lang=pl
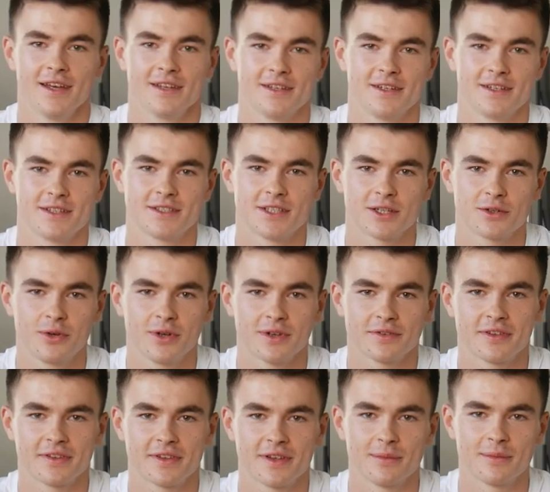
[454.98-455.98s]
E, dziękuję
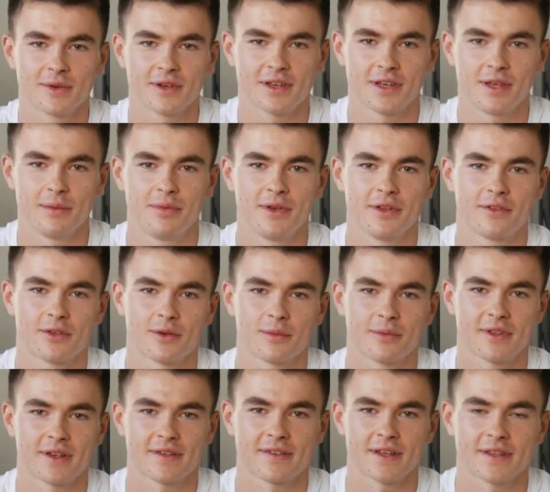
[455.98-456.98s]
wszystkim
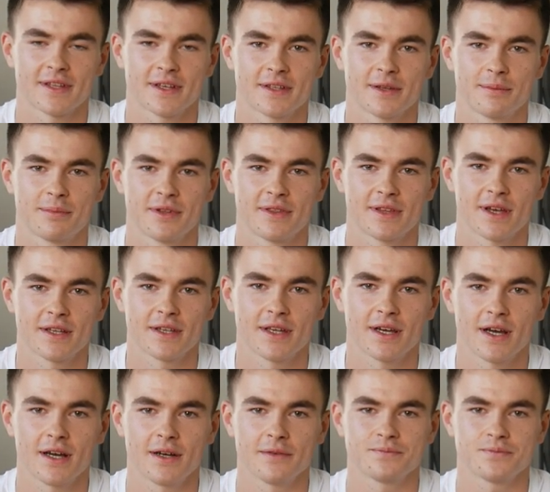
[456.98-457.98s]
kibicom za zadane
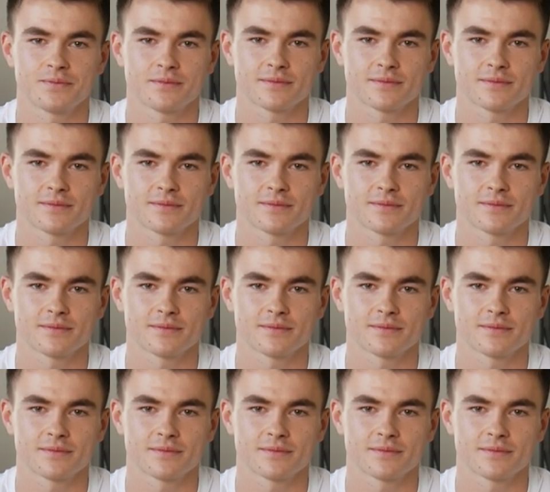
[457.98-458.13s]
pytania.